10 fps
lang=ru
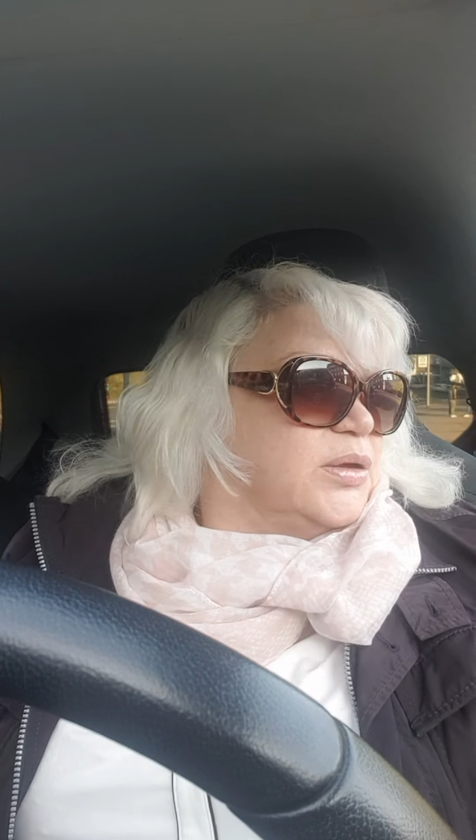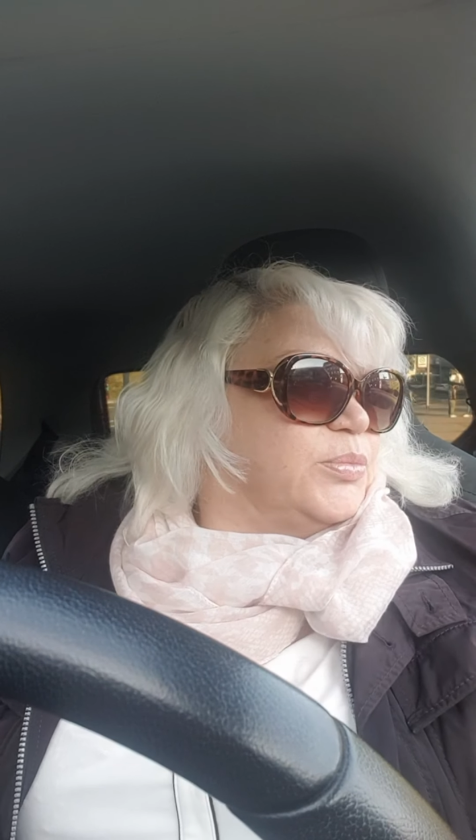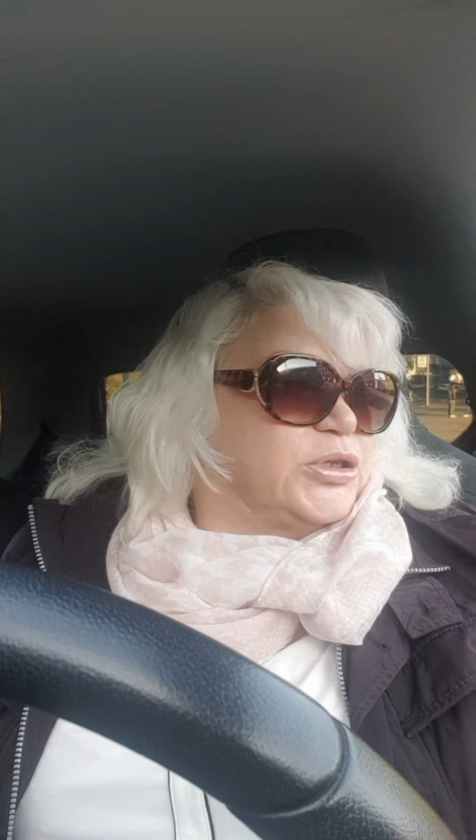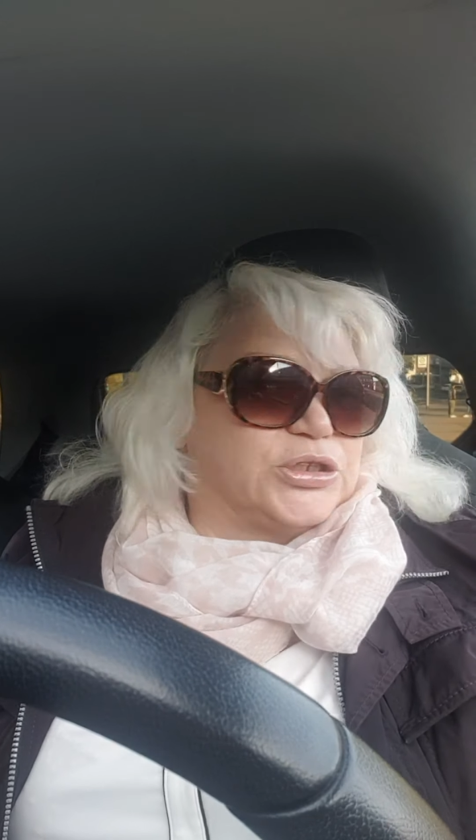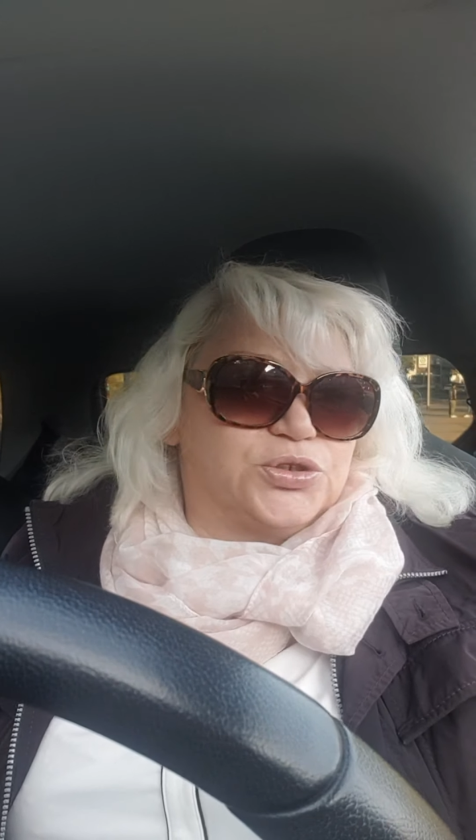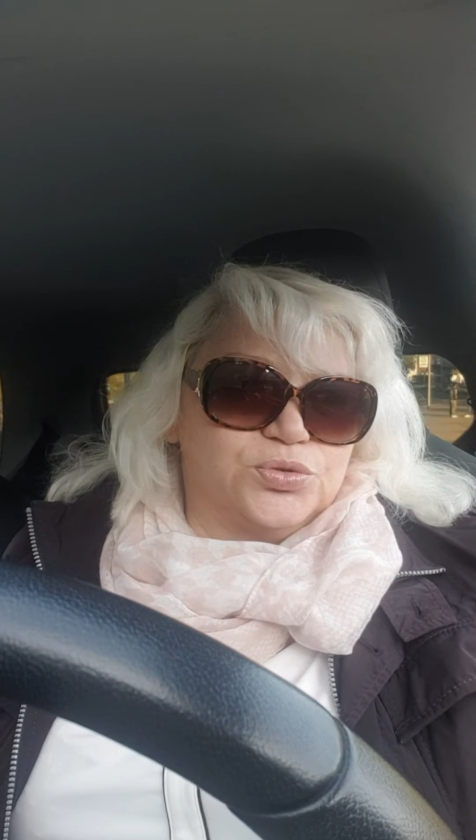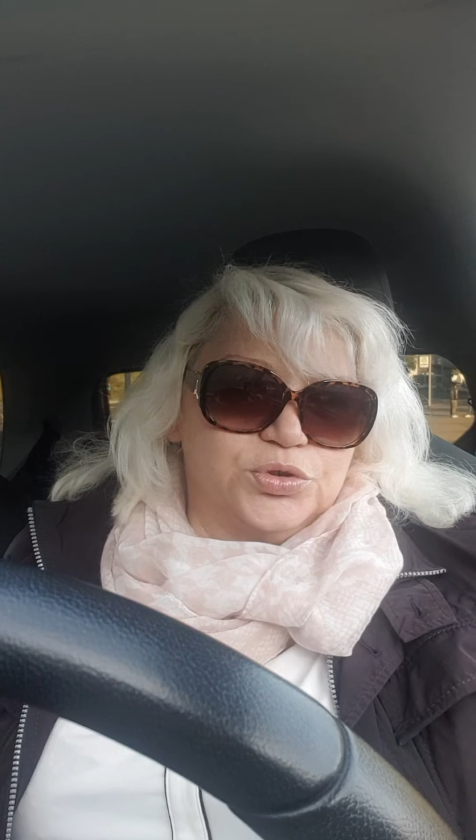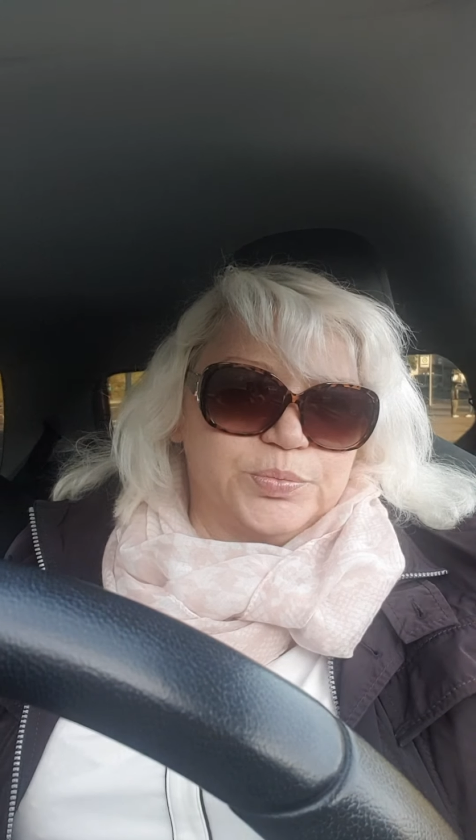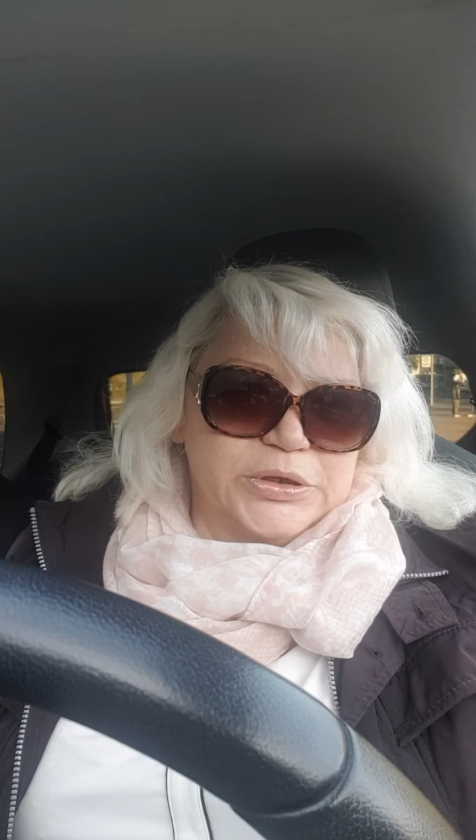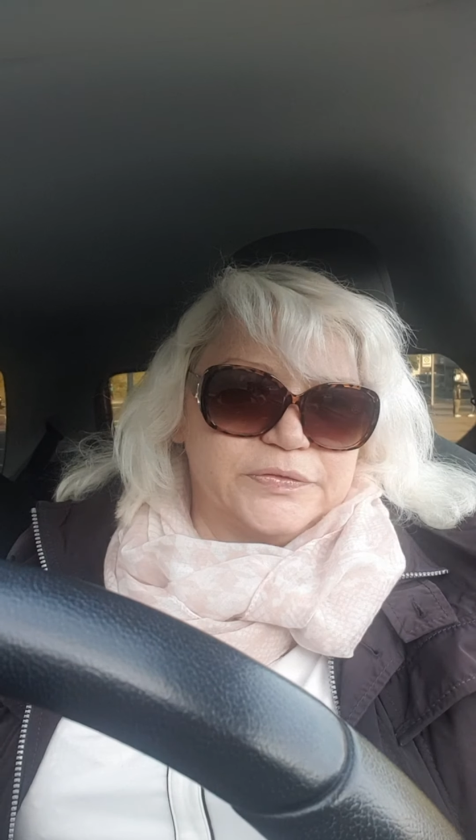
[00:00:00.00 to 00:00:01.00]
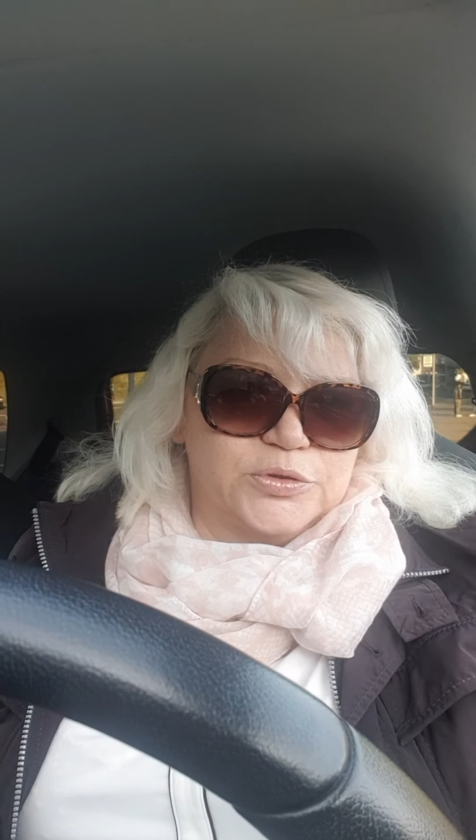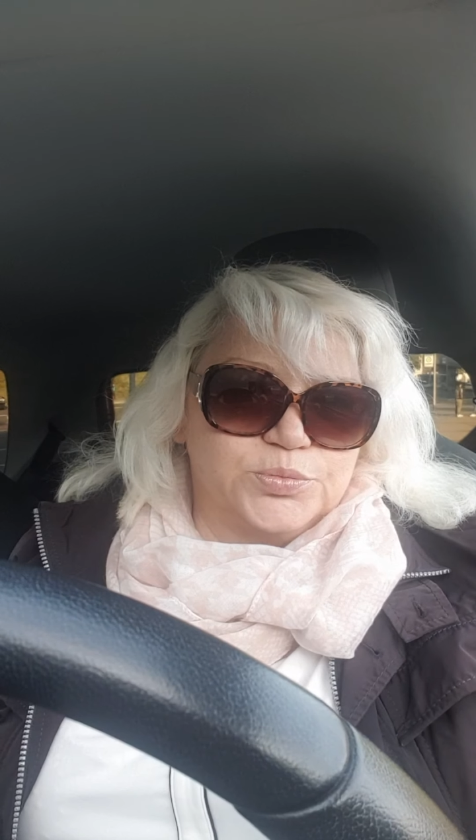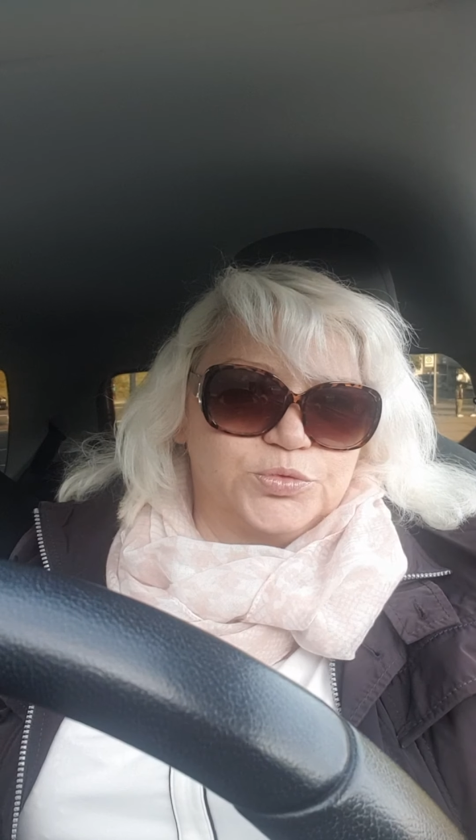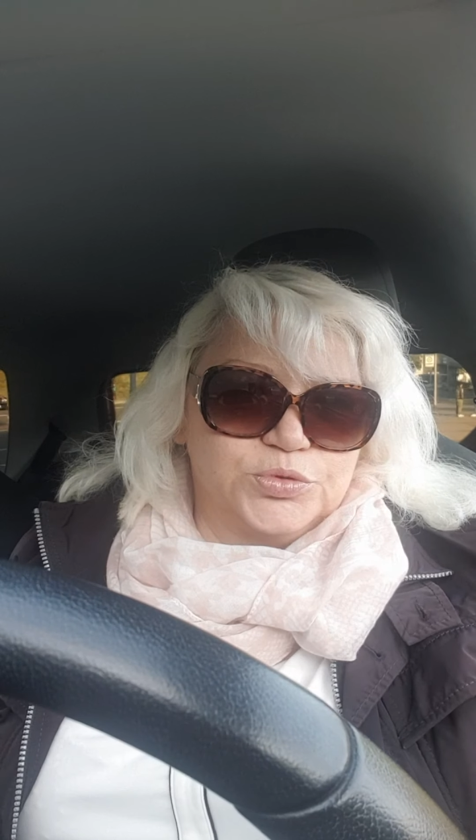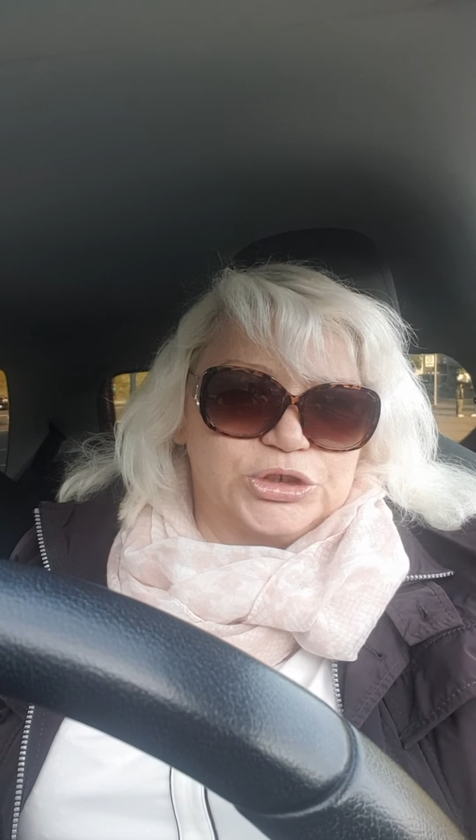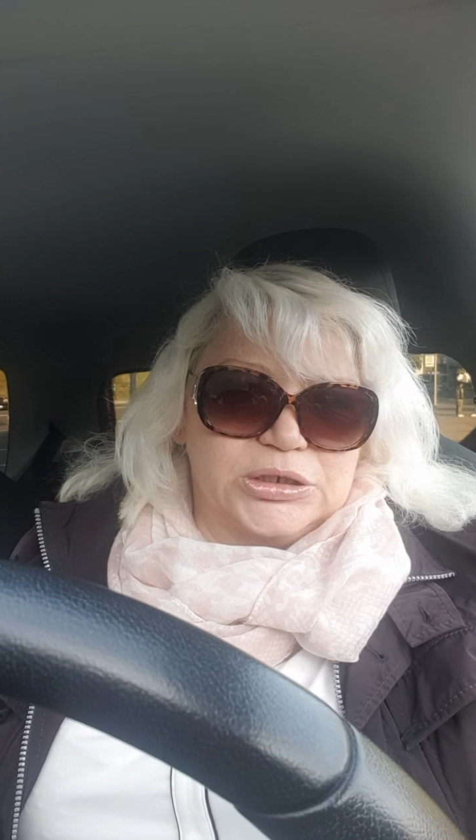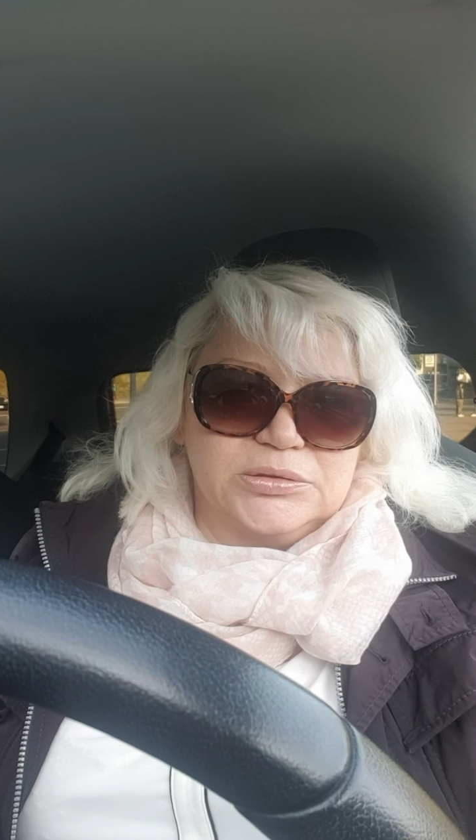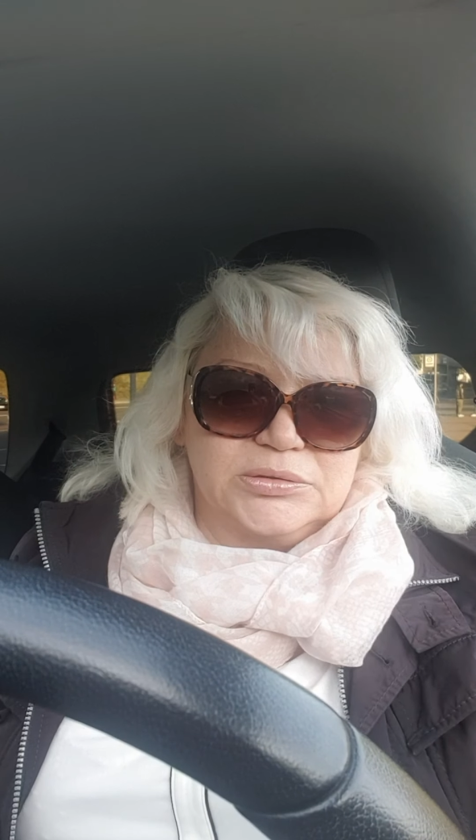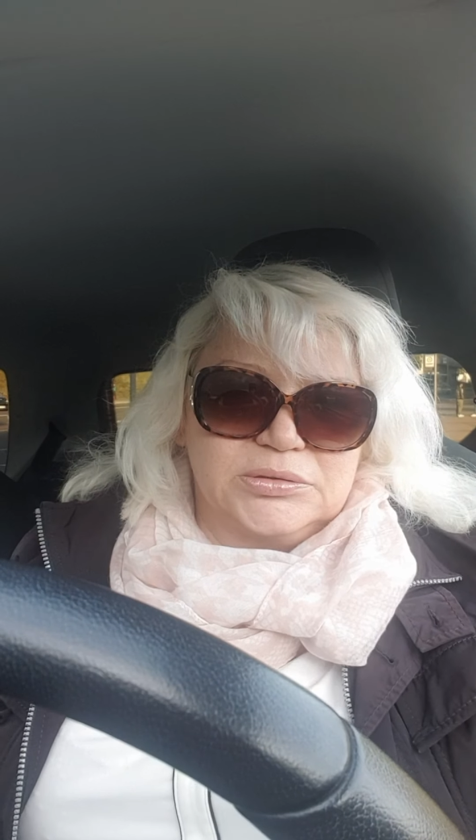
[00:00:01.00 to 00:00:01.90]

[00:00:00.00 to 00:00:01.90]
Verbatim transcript: маникюр моего мужа,